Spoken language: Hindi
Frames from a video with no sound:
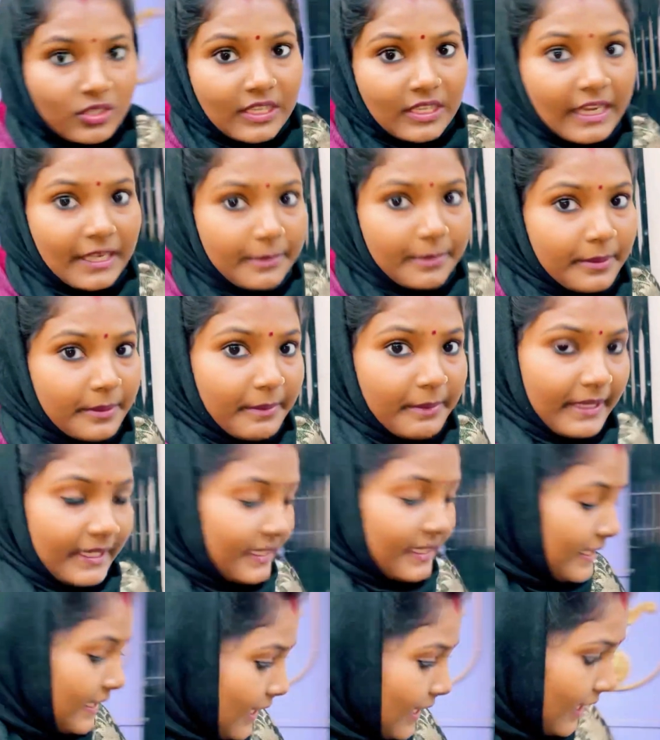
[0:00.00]
गाड़ी भी मैंने
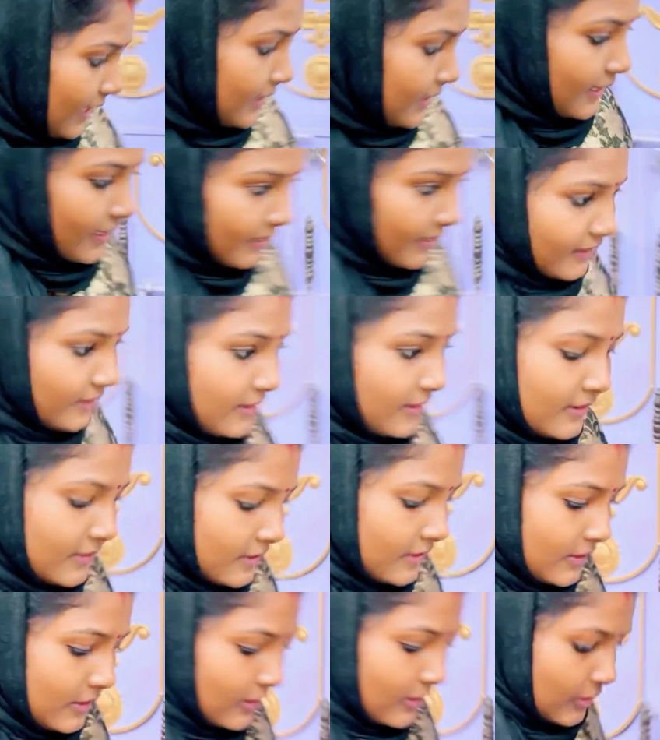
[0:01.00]
निकाल लिया है
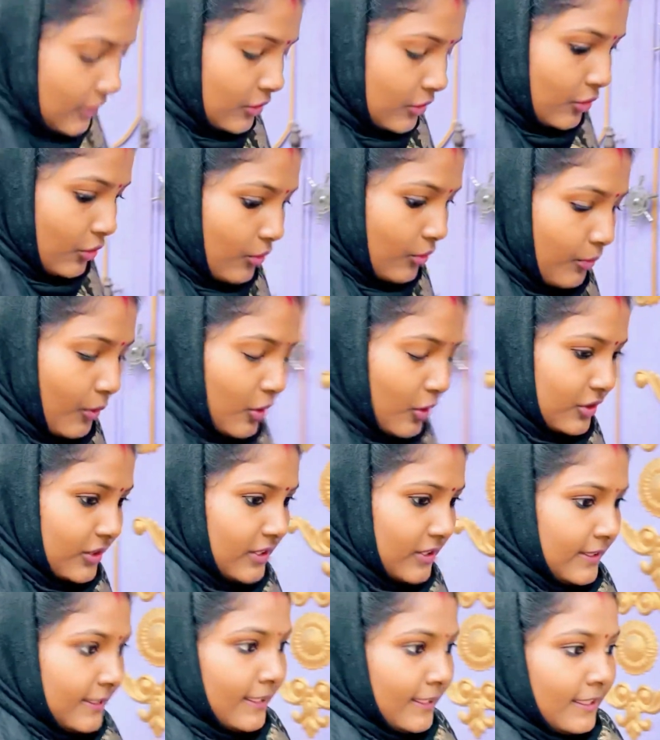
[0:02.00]
तो बहुत
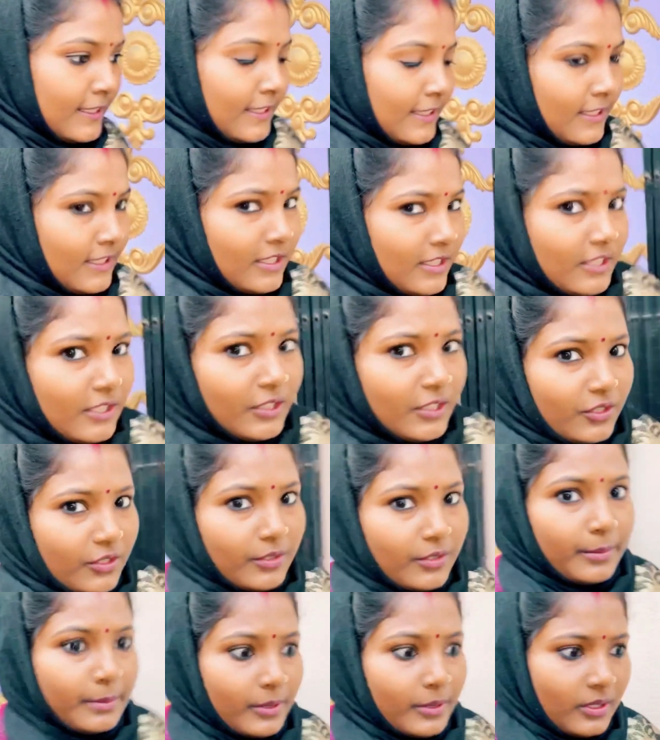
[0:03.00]
ज़्यादा ठंड लग रहा है और
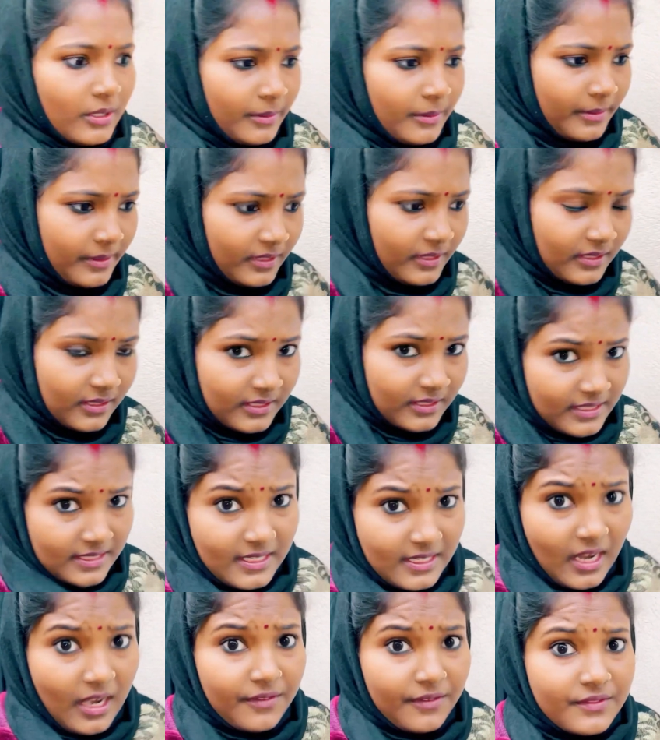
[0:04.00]
अब अभी इस
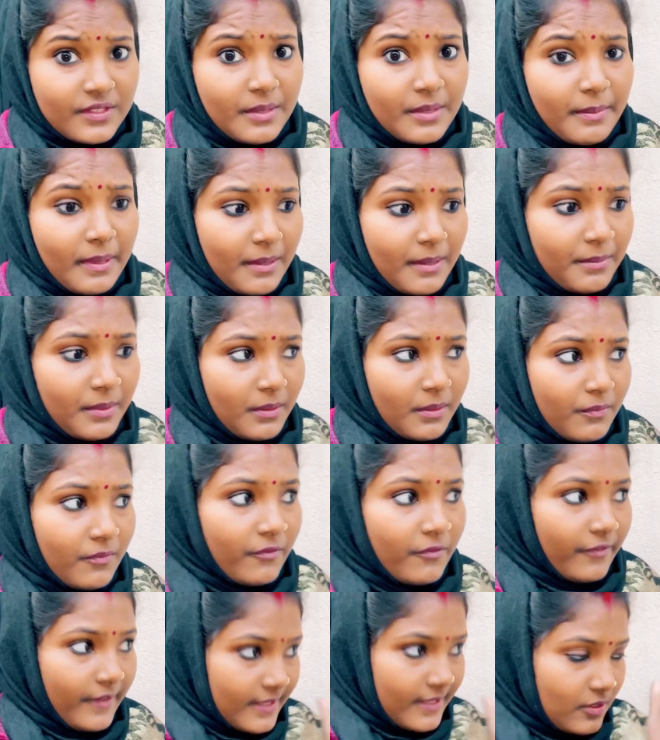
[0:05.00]
स्कार्फ से मैं अपने
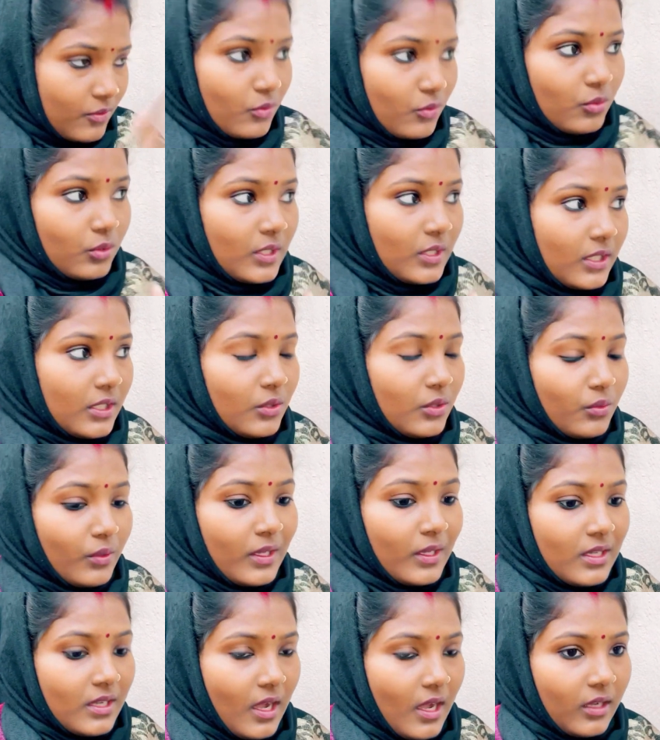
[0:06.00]
फेस को ढक
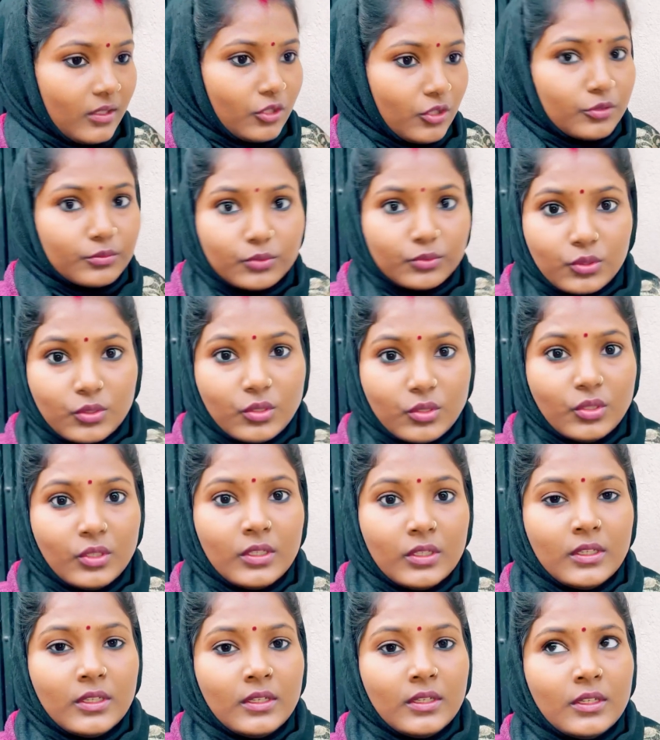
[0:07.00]
लूँगी नाक और मुँह को
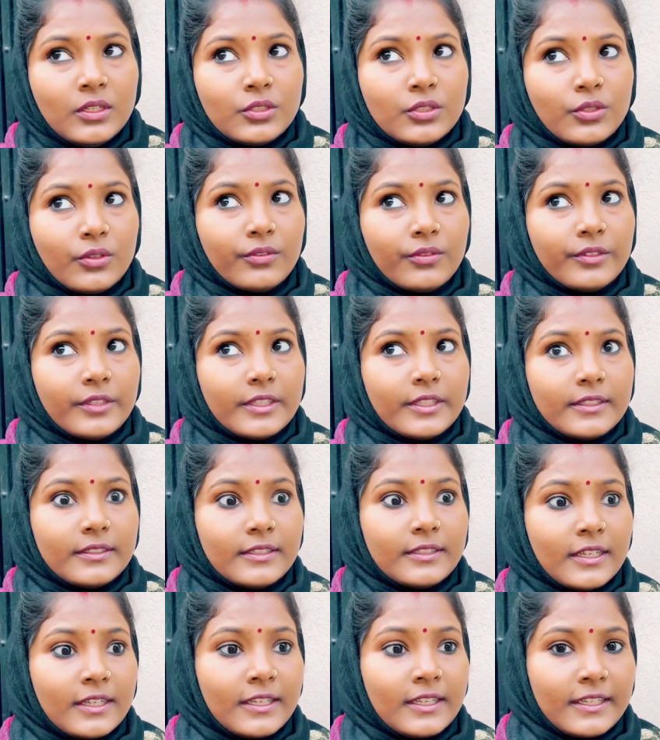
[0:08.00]
तो फिर
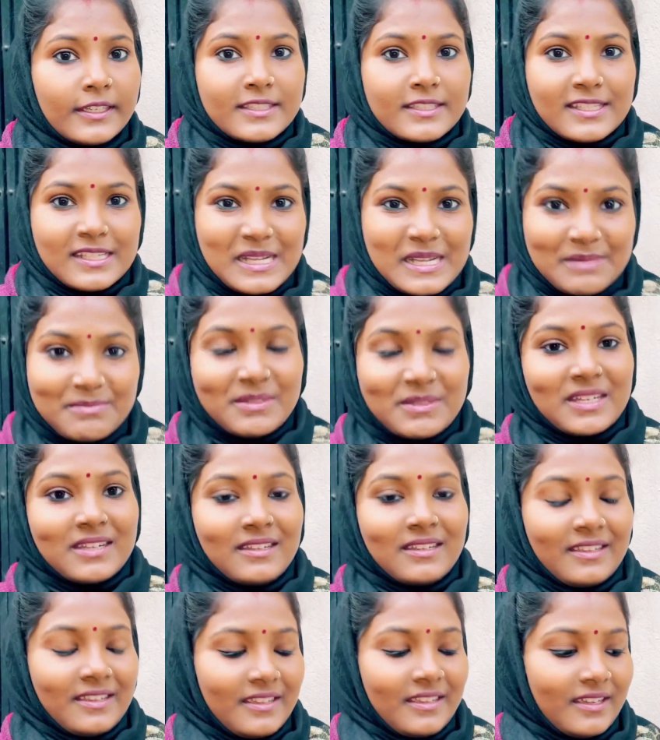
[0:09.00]
ढक लेने से कम ठंड
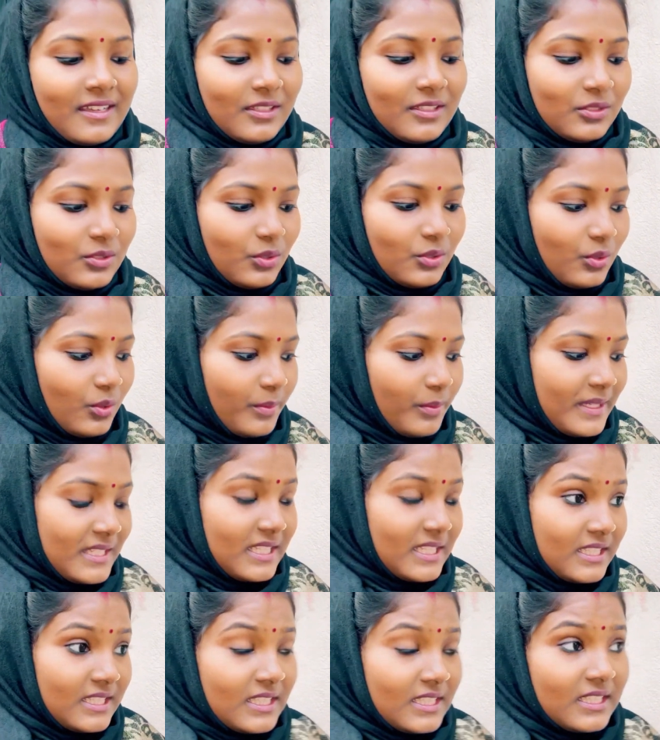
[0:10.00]
लगेगा तो मैं
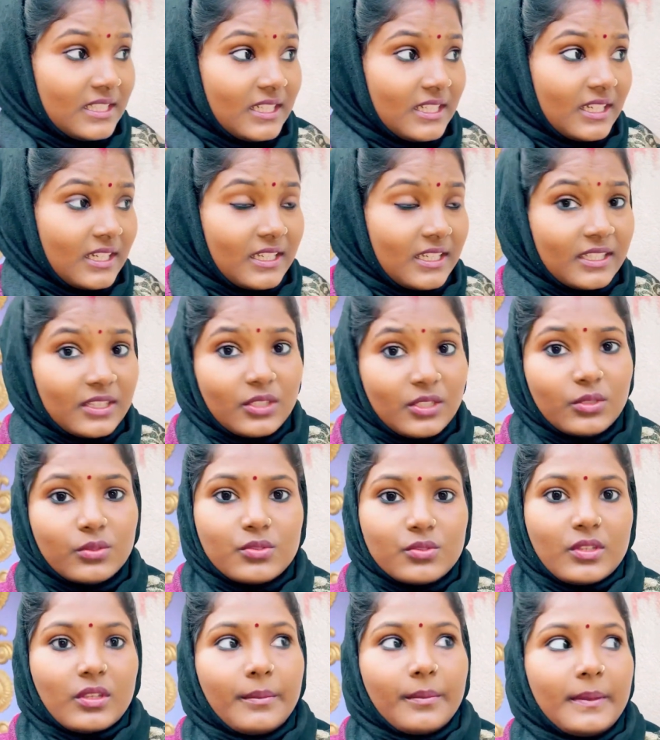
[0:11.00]
जल्दी जल्दी ढक लेती हूँ
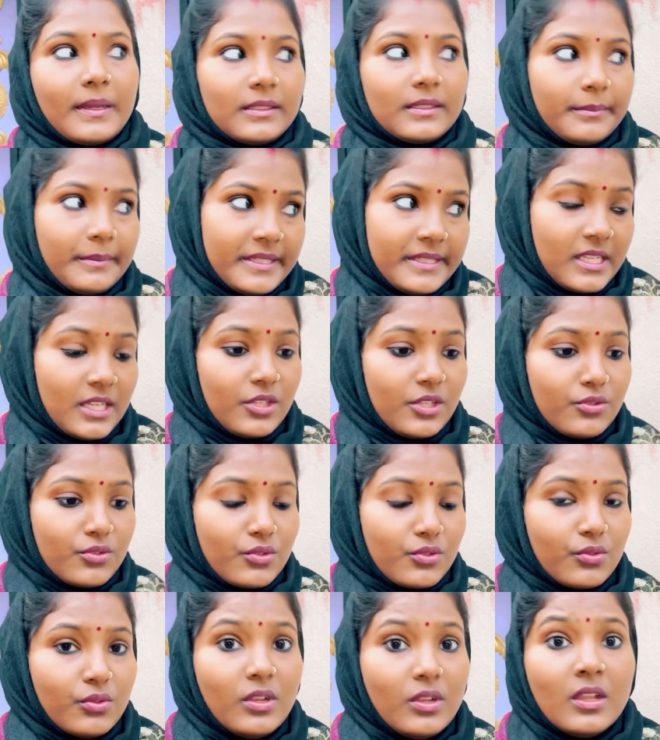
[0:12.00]
उसके बाद मैं जा रही हूँ
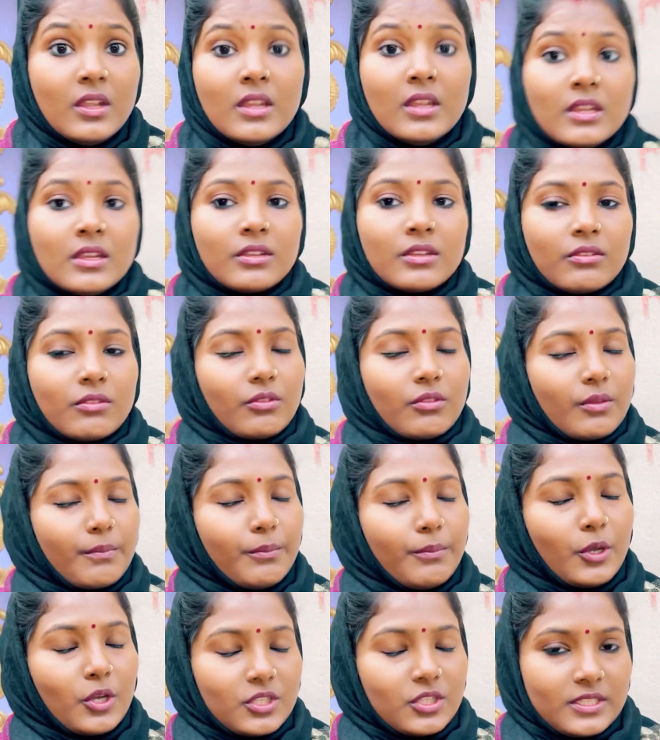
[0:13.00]
स्कूल क्योंकि
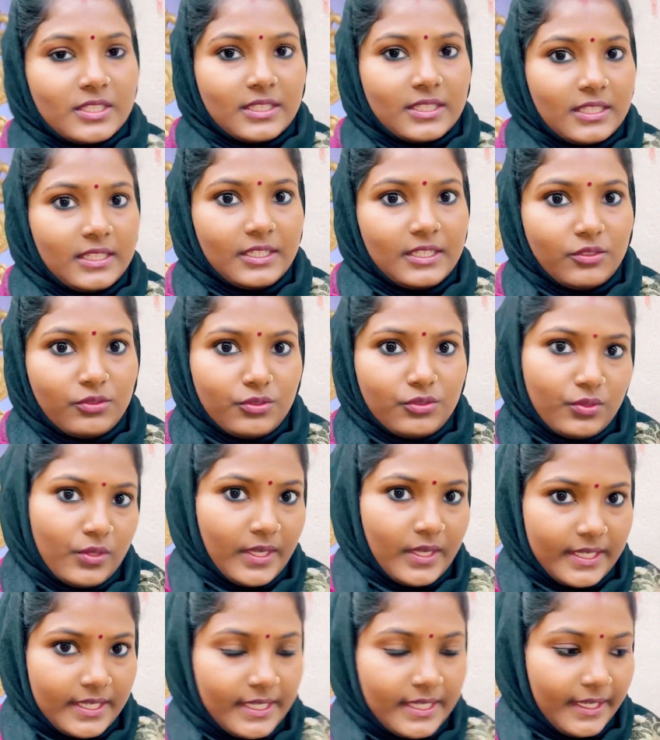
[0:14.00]
बहुत ज़्यादा लेट हो चुका
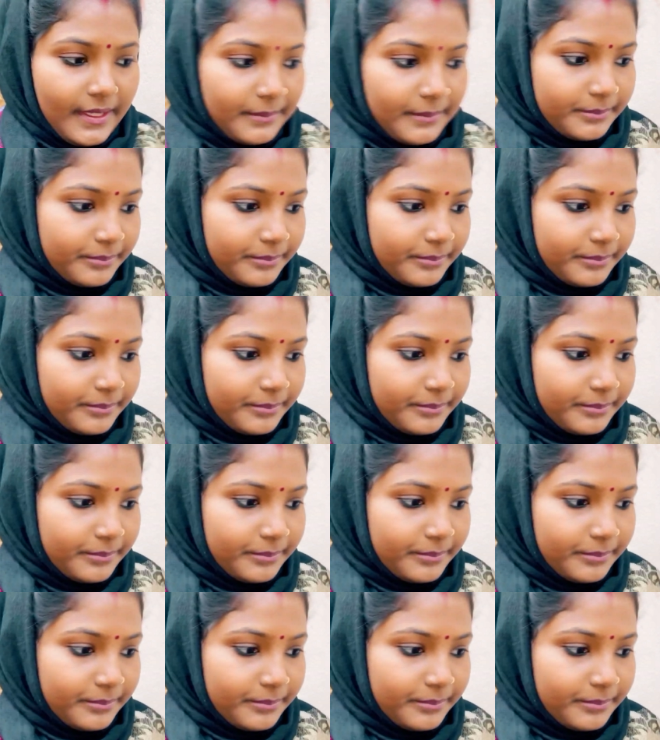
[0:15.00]
है ठीक है